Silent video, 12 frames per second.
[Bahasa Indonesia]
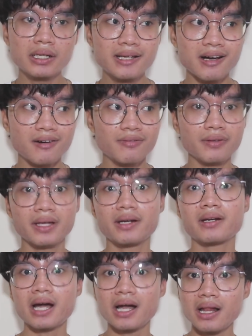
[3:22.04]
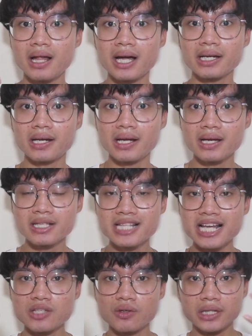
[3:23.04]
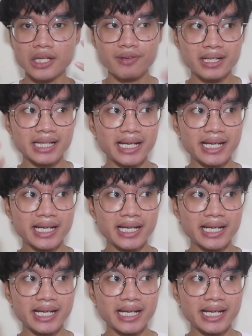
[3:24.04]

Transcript: dia viral akhirnya stasiun TV